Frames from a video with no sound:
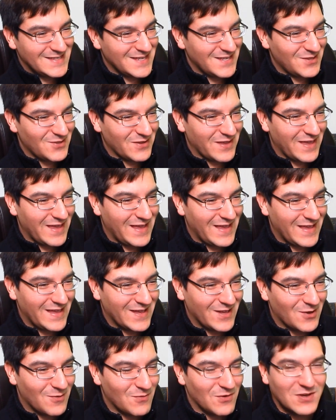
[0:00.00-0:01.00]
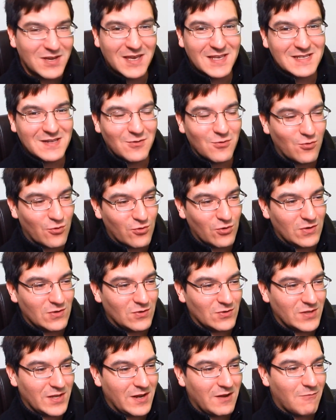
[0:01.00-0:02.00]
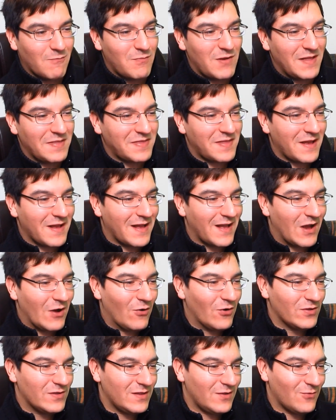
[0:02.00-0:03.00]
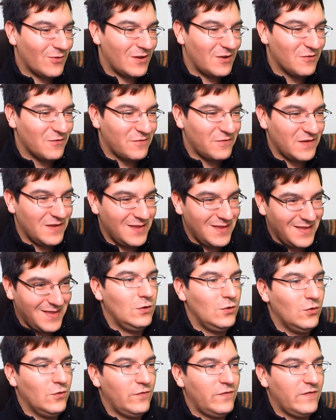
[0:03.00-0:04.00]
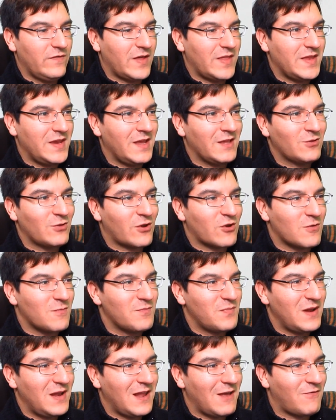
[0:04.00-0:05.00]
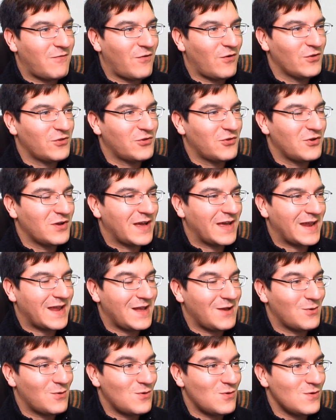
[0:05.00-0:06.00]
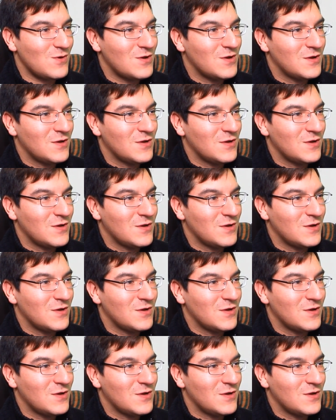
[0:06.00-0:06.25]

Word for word: diciendo que cómo es que se le ocurrió tener un plan tan caótico a Luffy. Luffy va directo a romper la foto, carajo.